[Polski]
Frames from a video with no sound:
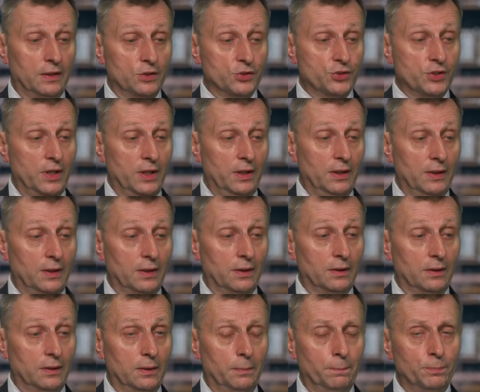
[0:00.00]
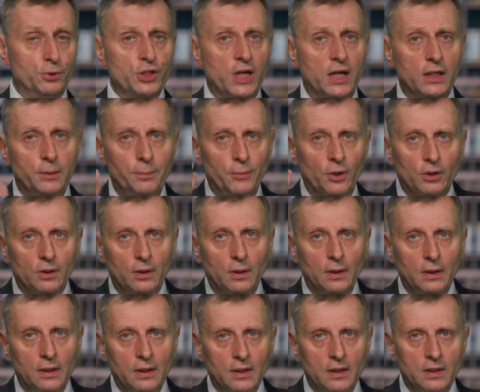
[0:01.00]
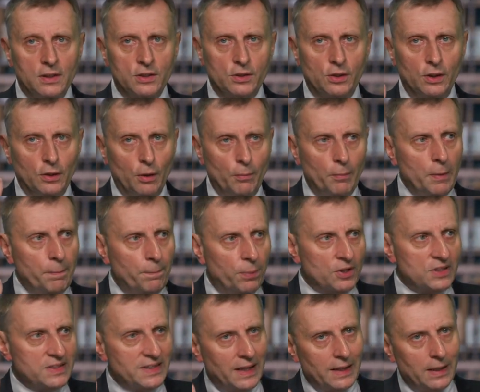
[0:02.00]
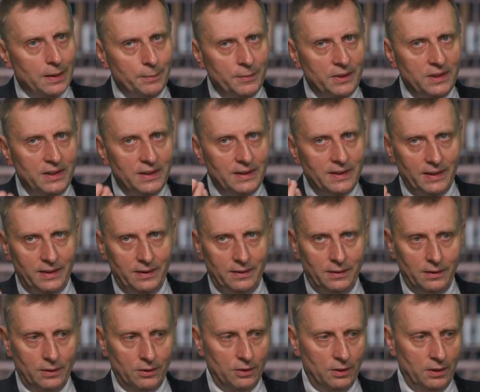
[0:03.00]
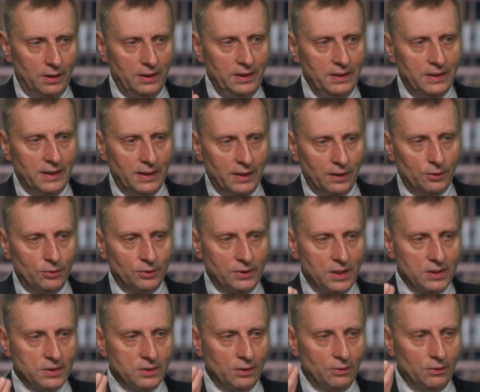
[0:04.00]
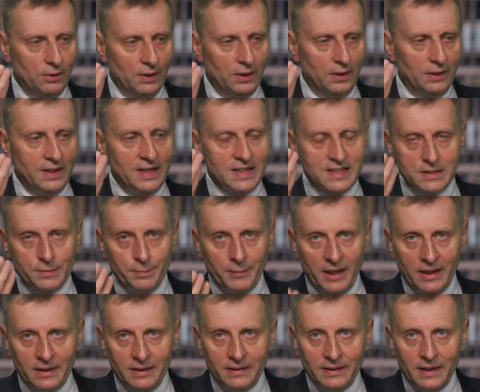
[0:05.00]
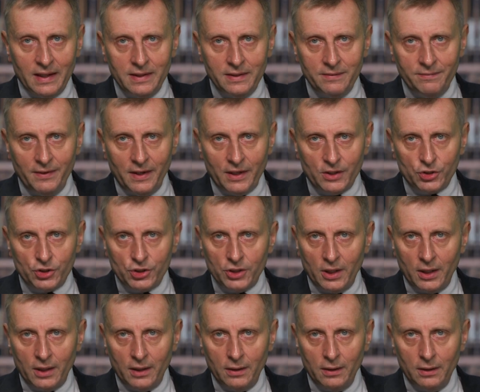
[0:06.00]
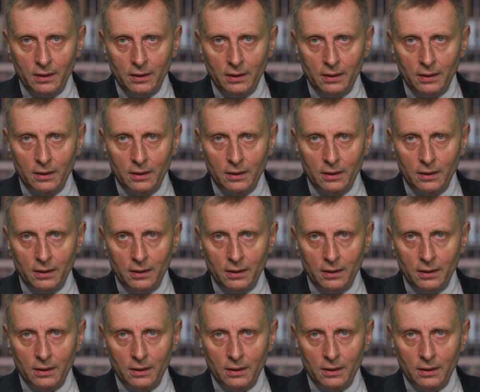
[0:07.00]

że y, przedmiot, skoro my poznajemy idei, idee, które są niezmienne i wieczne